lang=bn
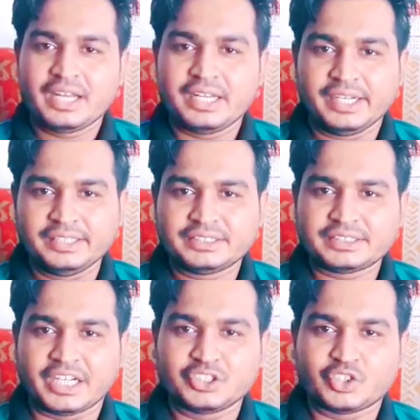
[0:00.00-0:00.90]
লেডিস
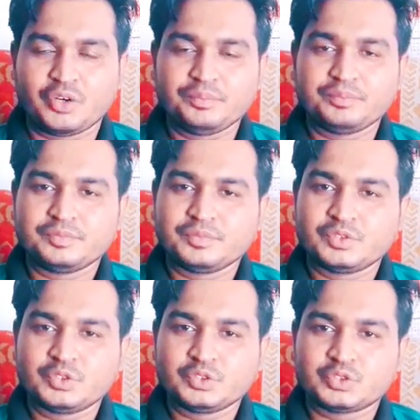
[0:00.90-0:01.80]
টপ
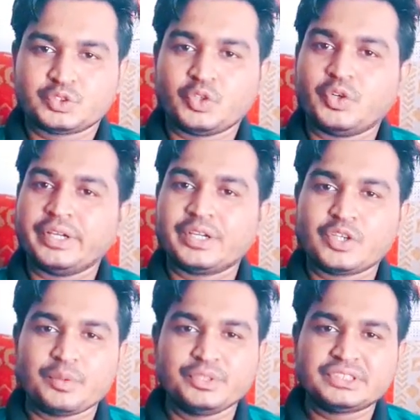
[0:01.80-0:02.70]
তো
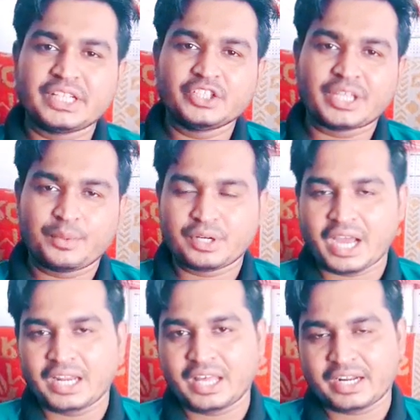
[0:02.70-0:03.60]
এগুলো বিস্তারিত এবং
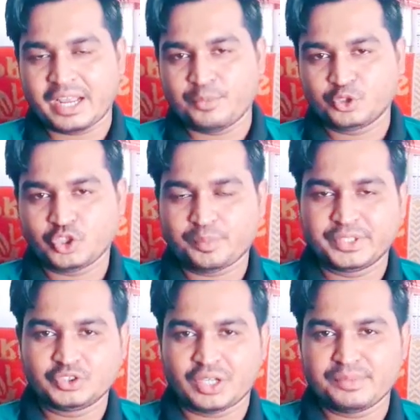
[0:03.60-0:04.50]
কালার এবং সব
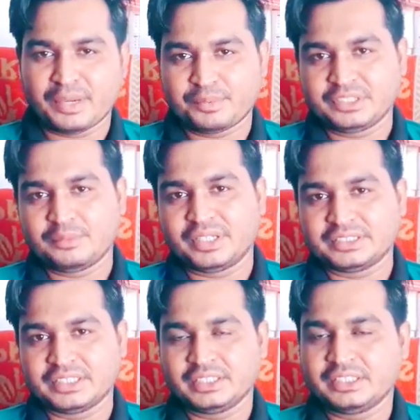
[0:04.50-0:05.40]
কিছু আমি আপনাদের
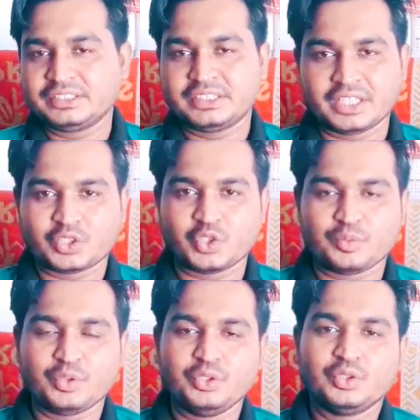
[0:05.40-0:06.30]
মাঝে শেয়ার
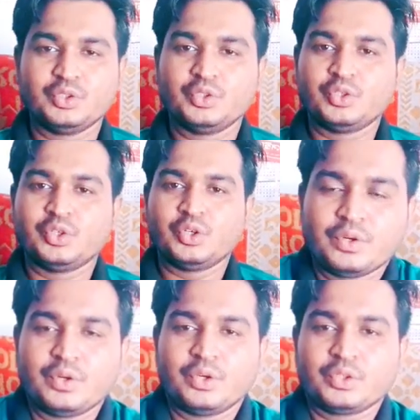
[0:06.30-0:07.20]
করব
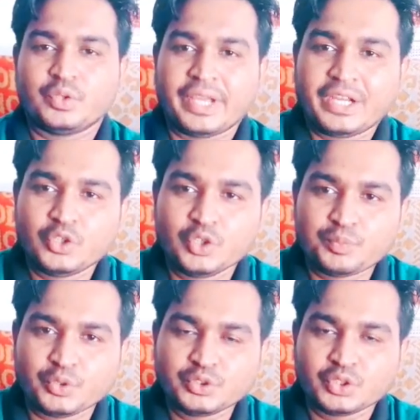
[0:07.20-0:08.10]
তো এখনও
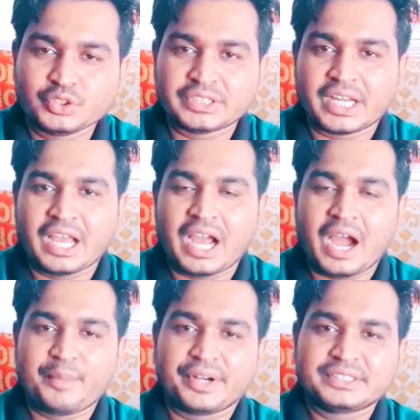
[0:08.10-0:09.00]
পর্যন্ত যারা
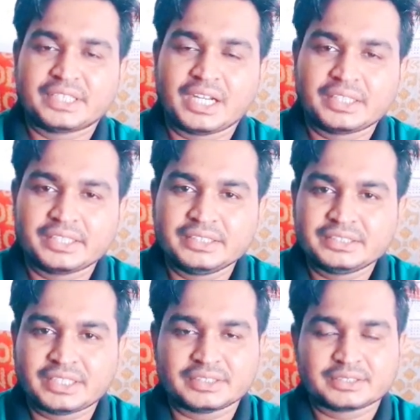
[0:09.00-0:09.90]
আমার চ্যানেলটি
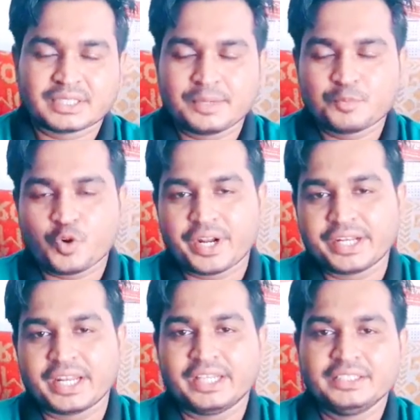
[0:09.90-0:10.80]
সাবস্ক্রাইব করেন
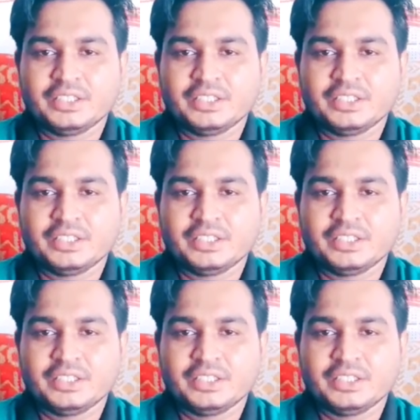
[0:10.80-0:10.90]
নাই